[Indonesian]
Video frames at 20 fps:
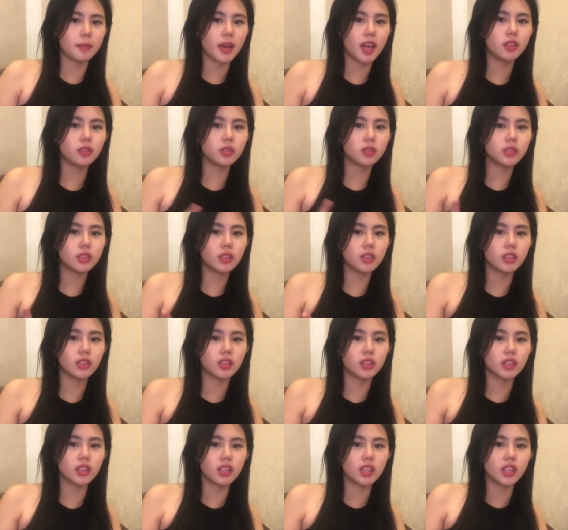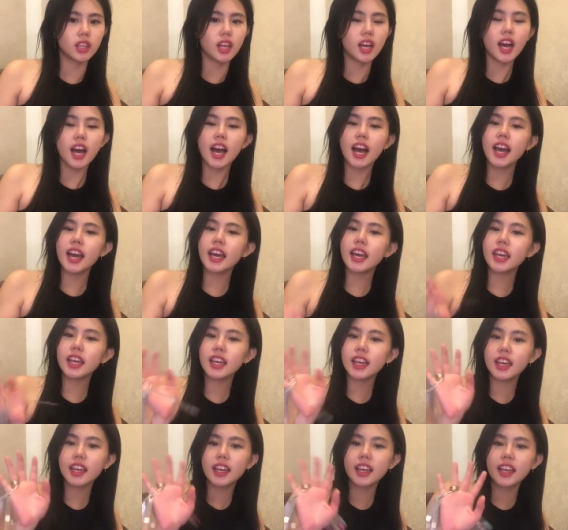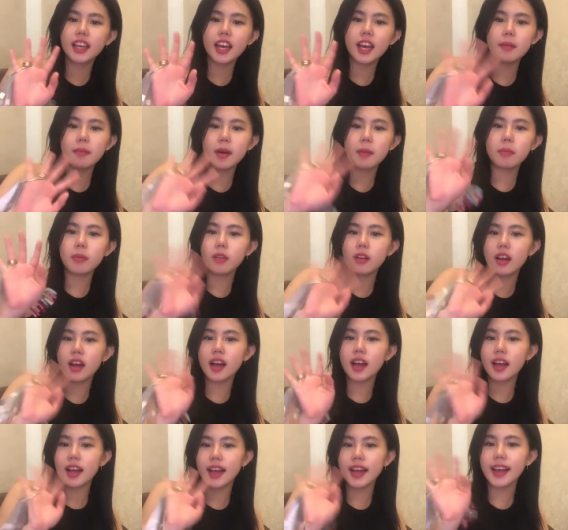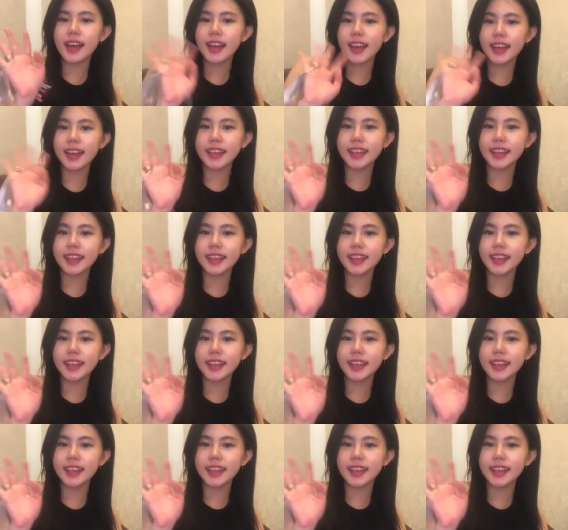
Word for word: apaan tuh hai SGM mana